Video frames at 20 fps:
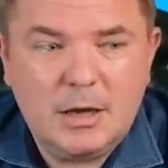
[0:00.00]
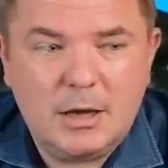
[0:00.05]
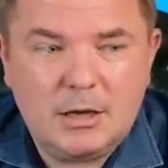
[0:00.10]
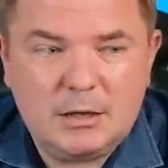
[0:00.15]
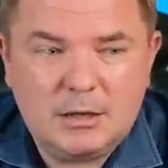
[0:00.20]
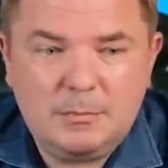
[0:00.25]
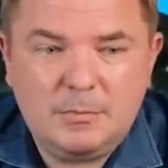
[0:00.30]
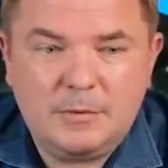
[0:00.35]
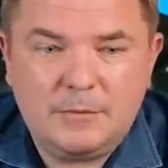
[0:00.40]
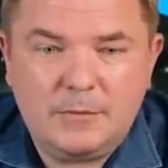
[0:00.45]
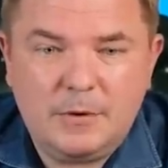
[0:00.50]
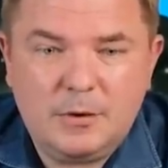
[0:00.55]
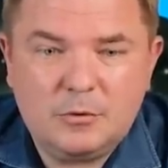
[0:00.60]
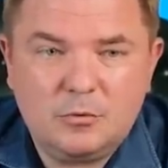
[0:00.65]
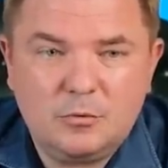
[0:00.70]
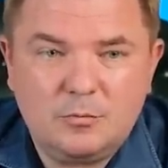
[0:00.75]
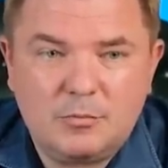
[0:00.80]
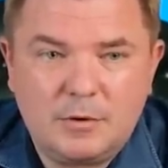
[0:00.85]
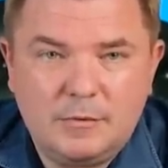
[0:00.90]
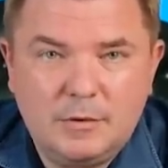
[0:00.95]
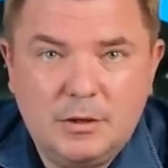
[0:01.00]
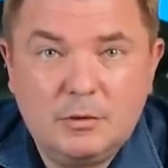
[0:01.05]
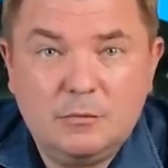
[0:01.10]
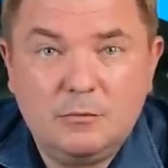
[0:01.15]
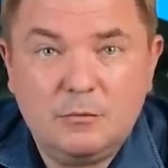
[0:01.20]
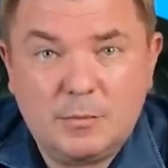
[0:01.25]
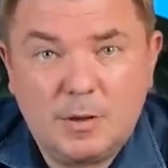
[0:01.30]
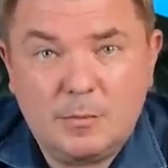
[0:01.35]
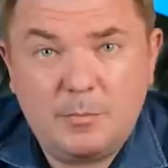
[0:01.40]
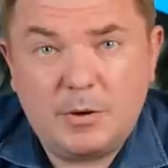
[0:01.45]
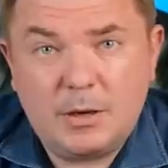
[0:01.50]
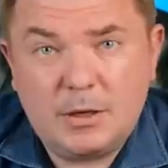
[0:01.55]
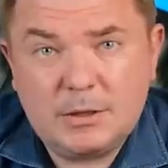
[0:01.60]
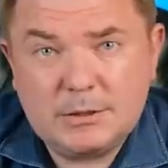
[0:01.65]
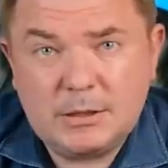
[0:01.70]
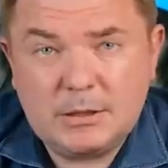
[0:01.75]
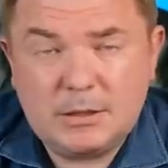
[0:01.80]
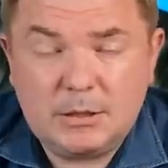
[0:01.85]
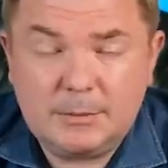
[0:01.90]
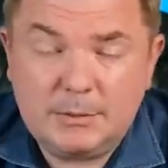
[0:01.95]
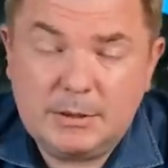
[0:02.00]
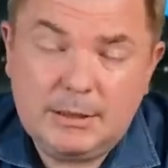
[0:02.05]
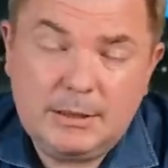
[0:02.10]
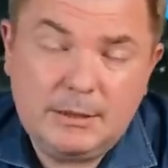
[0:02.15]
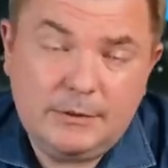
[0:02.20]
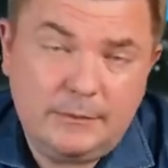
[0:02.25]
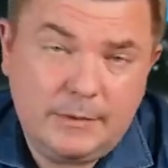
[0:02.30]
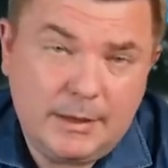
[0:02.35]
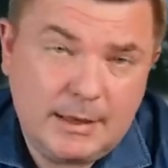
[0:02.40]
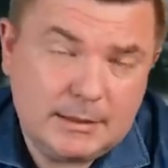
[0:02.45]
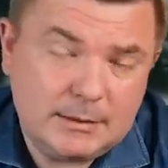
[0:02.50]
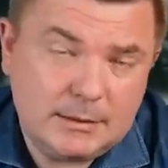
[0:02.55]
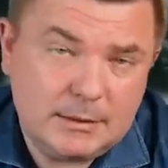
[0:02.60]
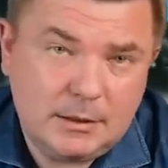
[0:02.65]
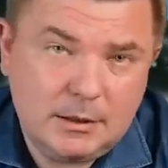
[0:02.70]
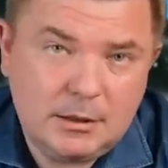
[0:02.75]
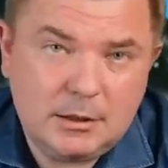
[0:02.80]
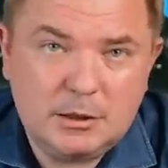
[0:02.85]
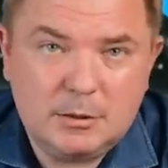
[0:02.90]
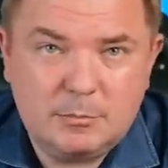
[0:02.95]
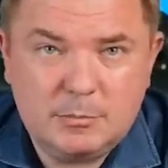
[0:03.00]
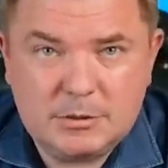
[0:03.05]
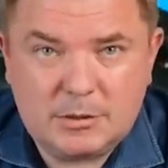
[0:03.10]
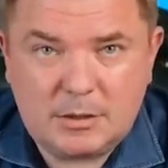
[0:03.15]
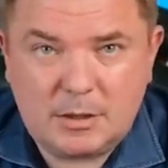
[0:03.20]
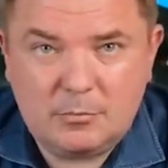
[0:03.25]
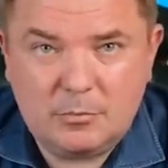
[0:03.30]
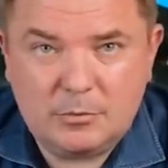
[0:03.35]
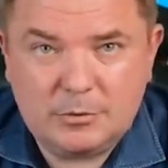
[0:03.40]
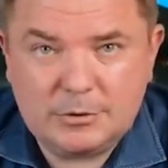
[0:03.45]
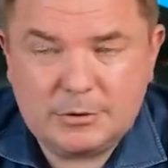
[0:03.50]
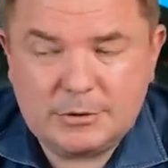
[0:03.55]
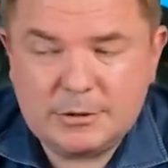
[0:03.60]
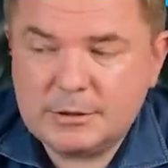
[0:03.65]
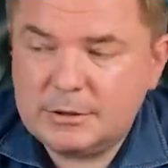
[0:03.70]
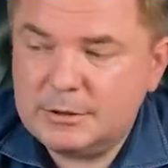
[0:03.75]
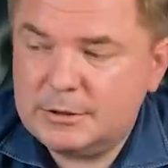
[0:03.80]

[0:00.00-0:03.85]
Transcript: Они по факту управляют двумя показателями – инфляцией и безработицей.